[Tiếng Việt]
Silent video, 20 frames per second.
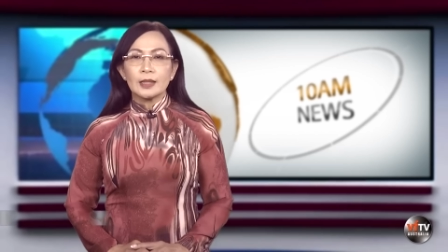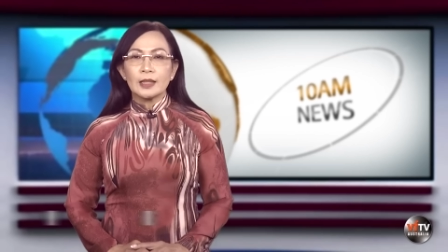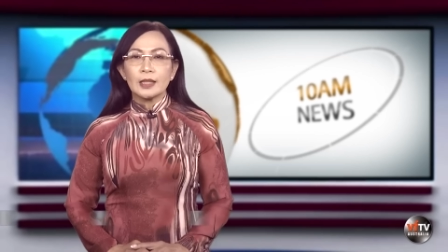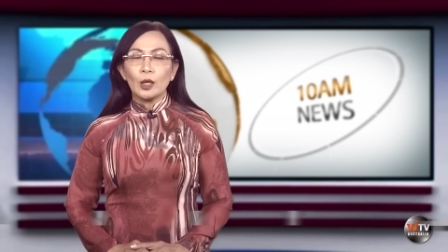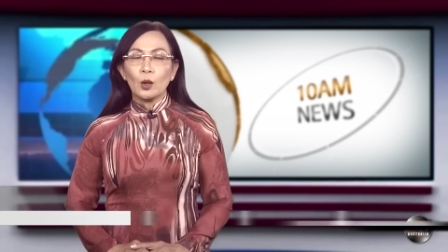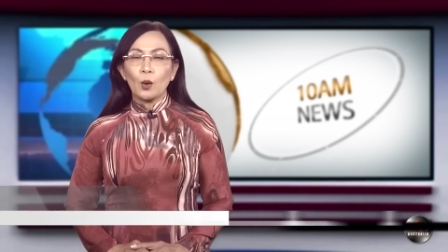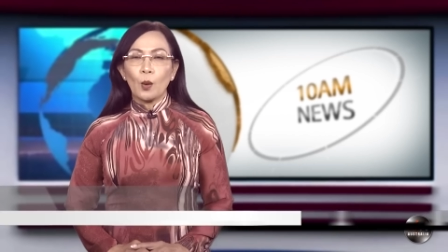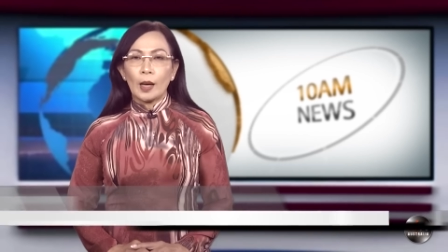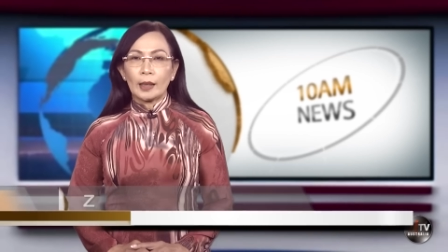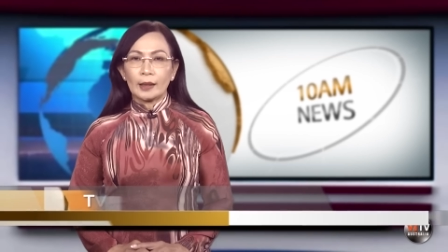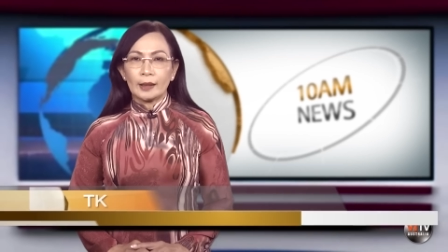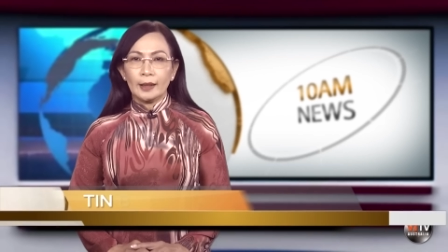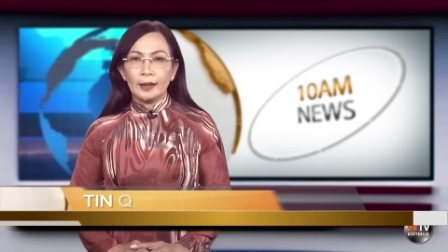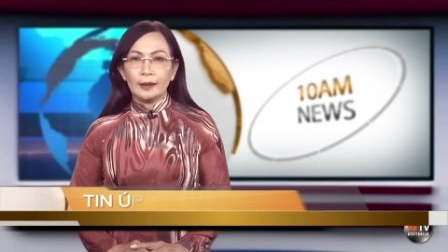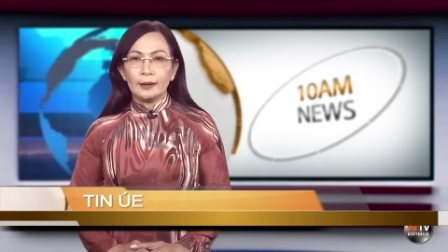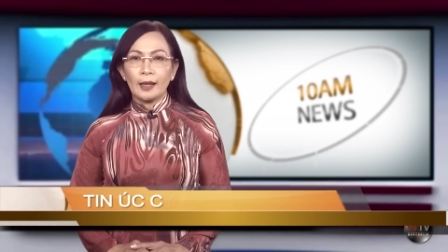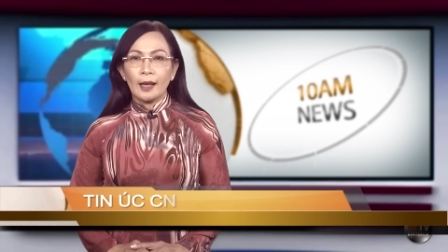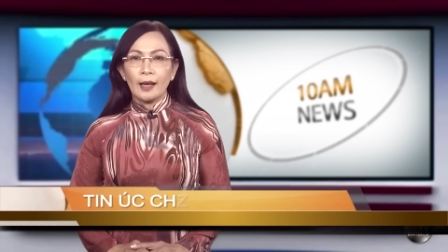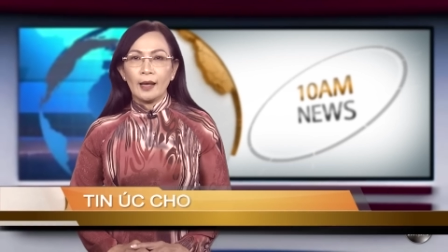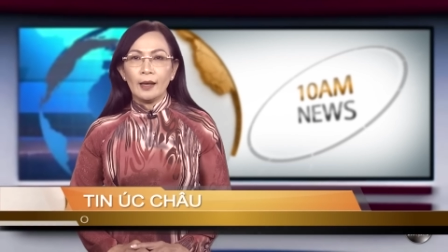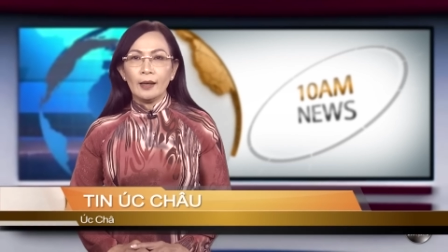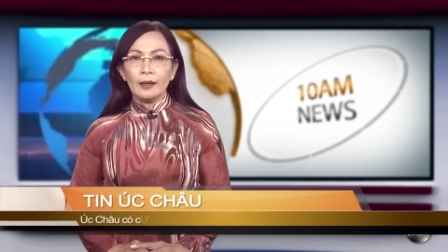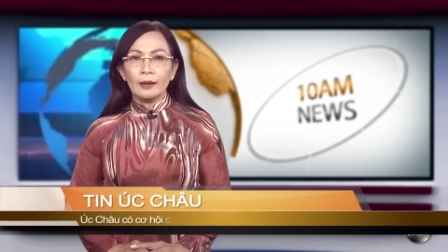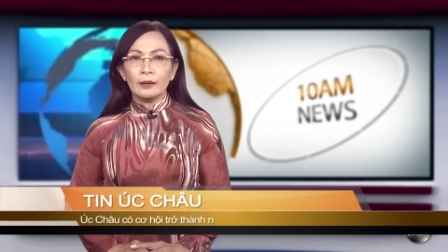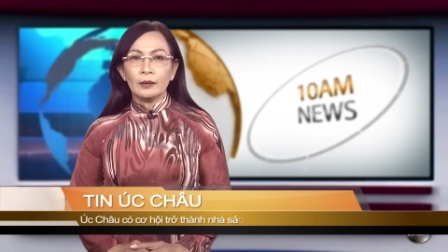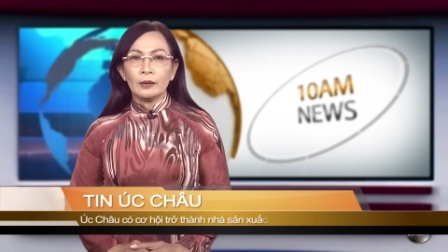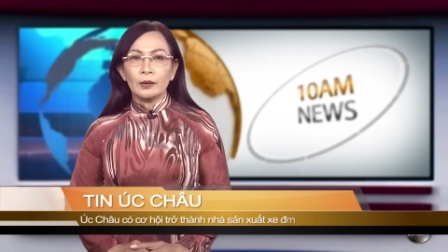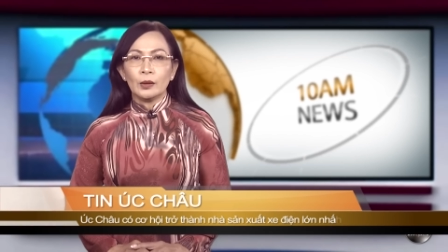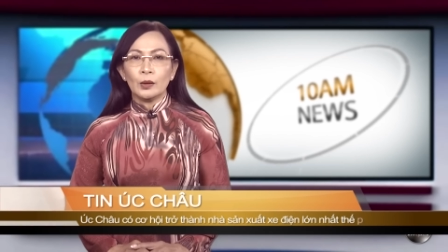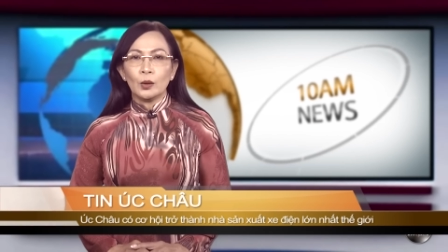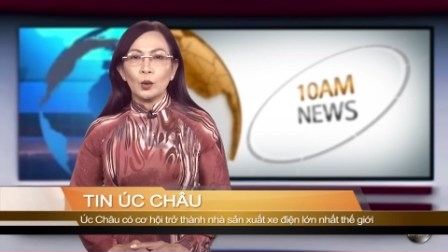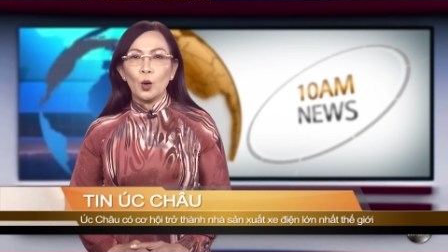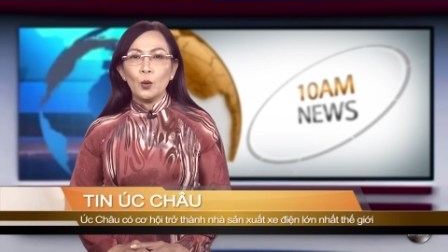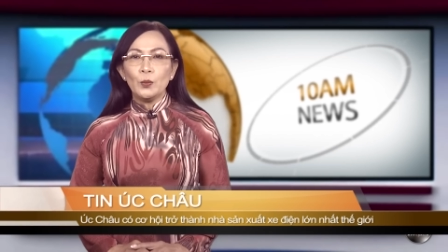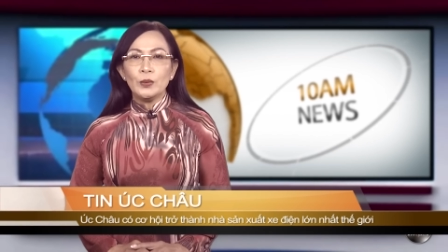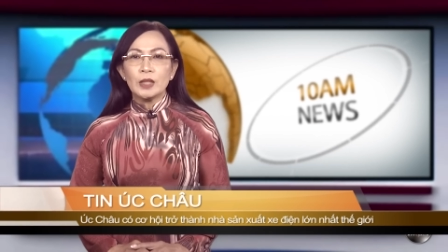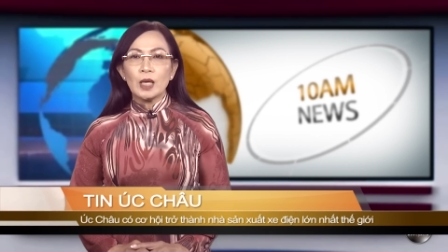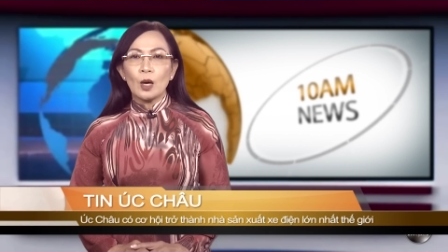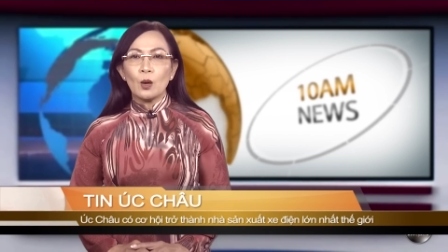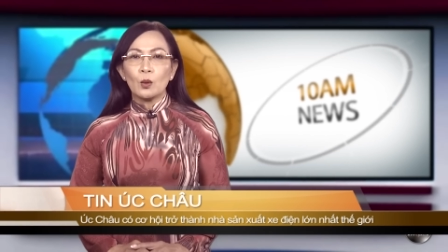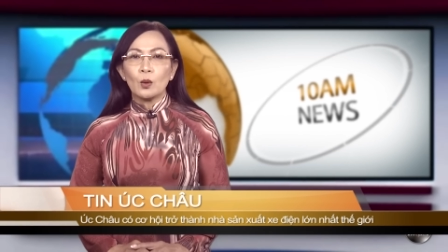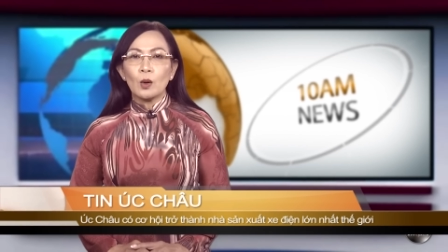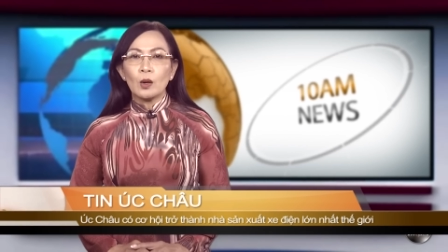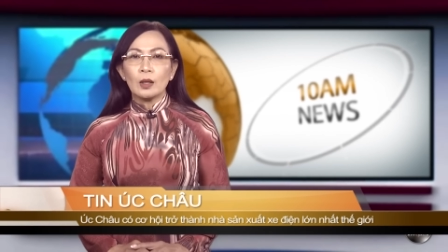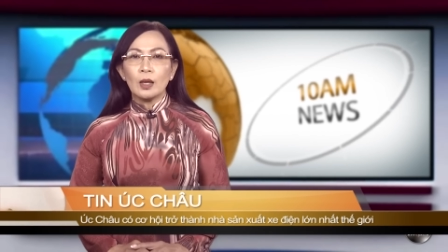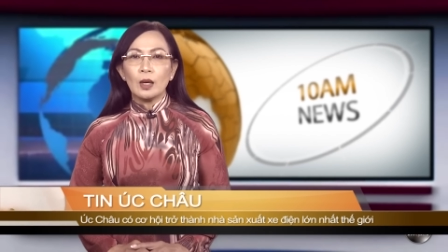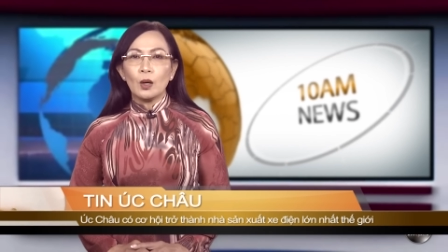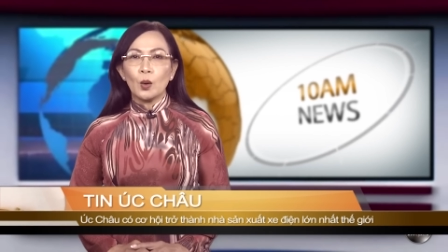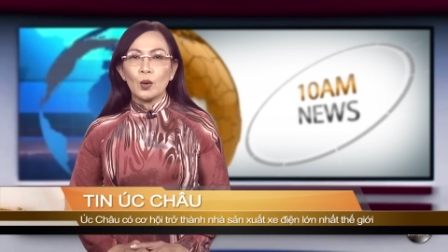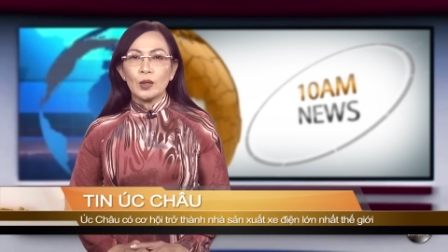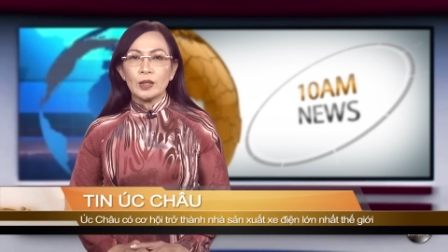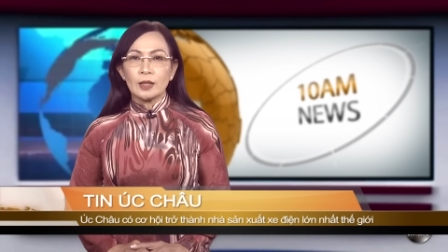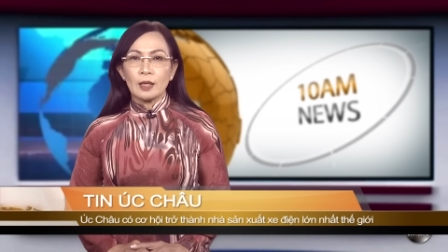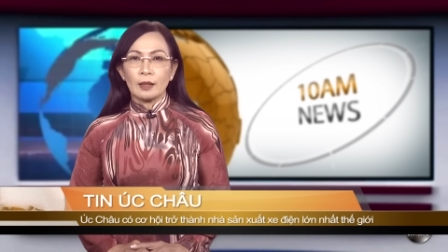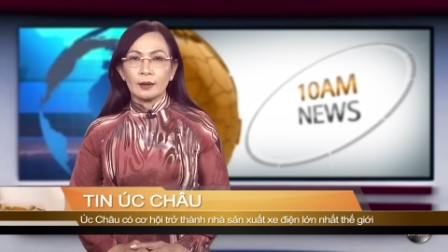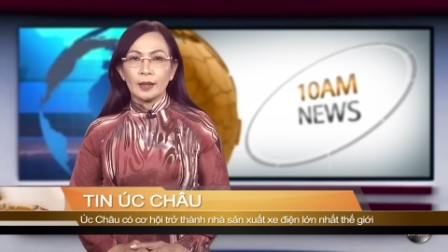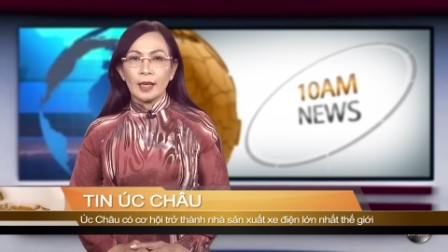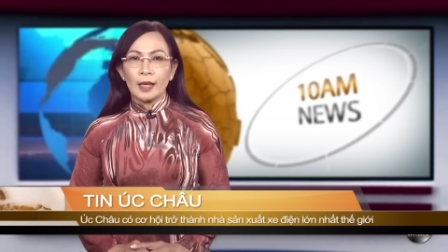Sinh hoạt kinh tế Úc Châu có cơ hội trở